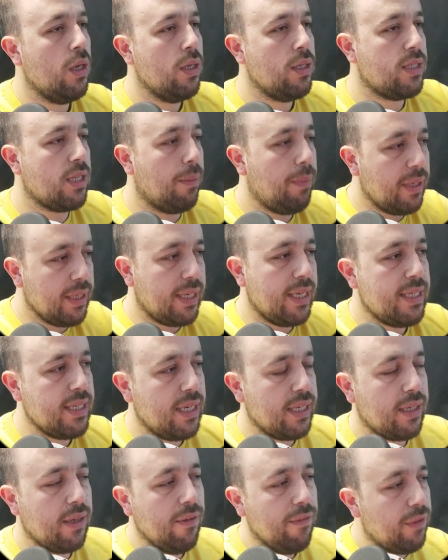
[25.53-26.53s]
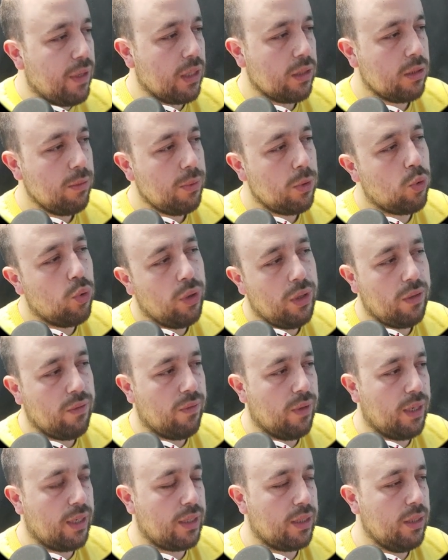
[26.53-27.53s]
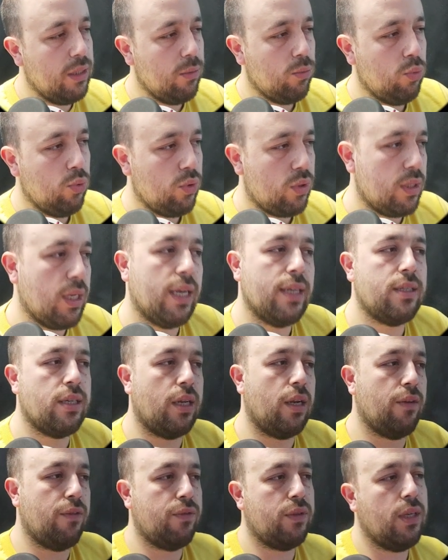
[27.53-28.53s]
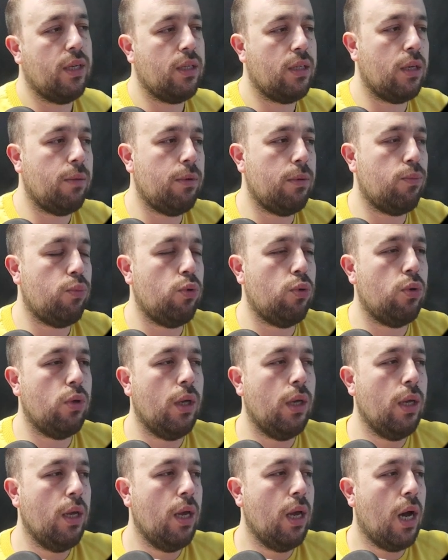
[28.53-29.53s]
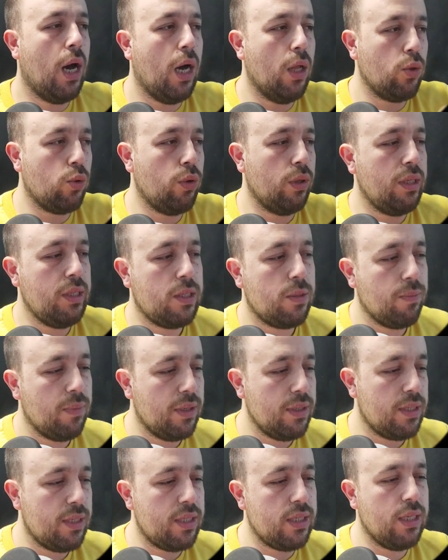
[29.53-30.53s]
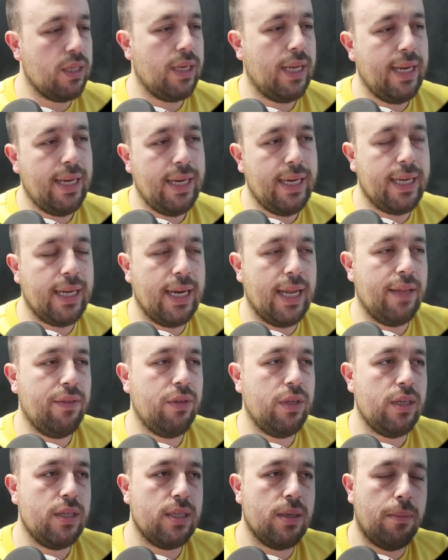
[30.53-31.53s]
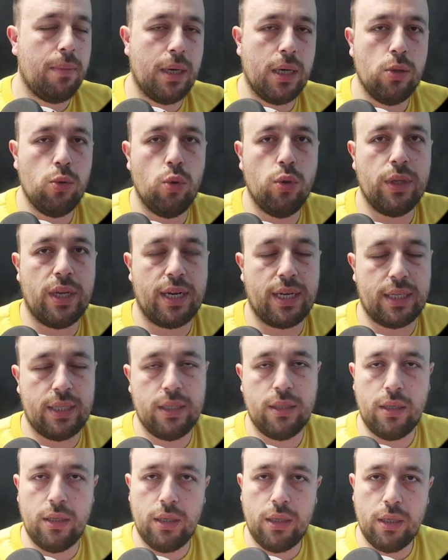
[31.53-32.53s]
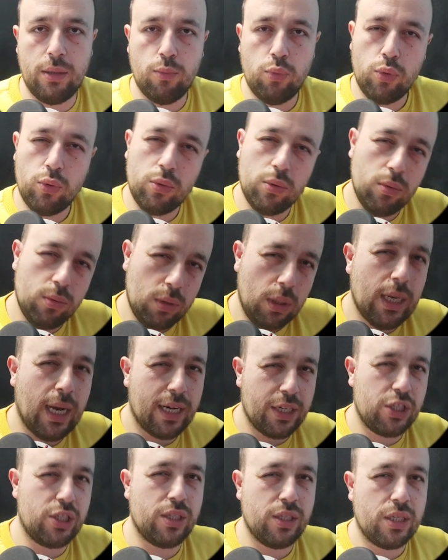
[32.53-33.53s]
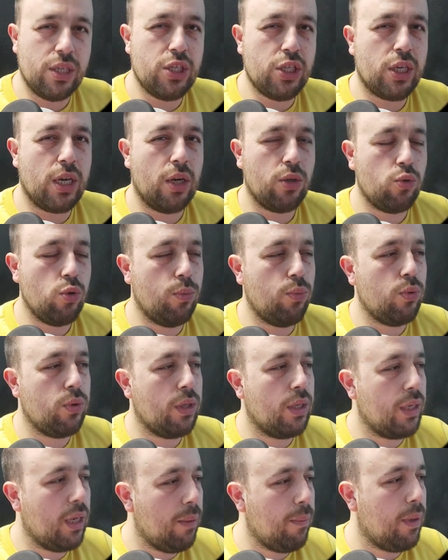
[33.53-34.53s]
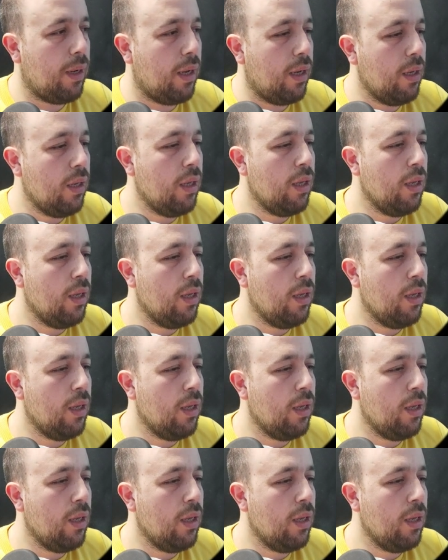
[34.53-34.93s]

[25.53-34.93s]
Sabah gezerken farklı bir coin vardı bu sağ tarafta. Tabi bu algoritma sizin neyle ilgilendiğinize bağlı olarak e, bu karşınıza çıkartıyor bunları ama